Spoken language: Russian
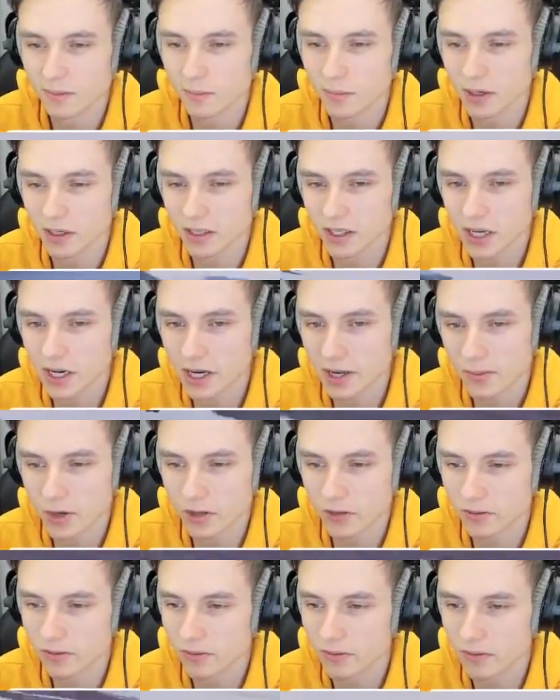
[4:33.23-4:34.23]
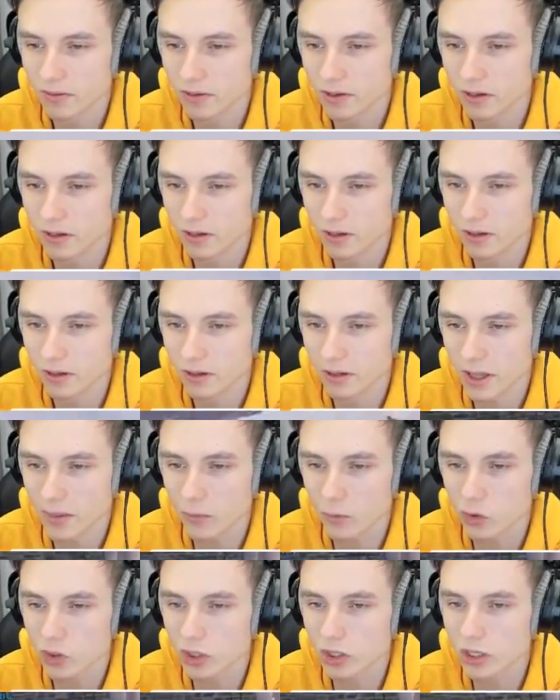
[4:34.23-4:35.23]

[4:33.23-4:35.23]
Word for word: Погнали, ребят. Ну, а, нам да, нужно